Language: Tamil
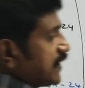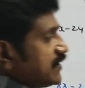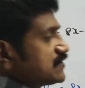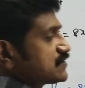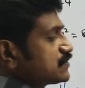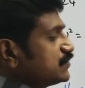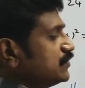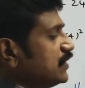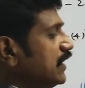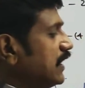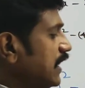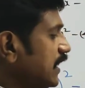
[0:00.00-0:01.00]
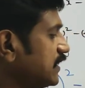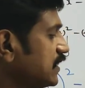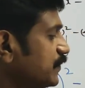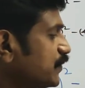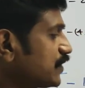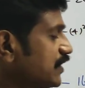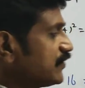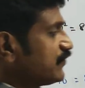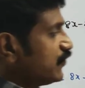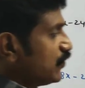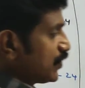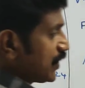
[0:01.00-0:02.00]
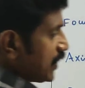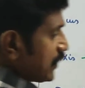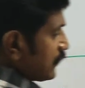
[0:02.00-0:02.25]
மைனஸ் டூ அதுக்கப்புறம் இங்கே ஃபோர் ஏ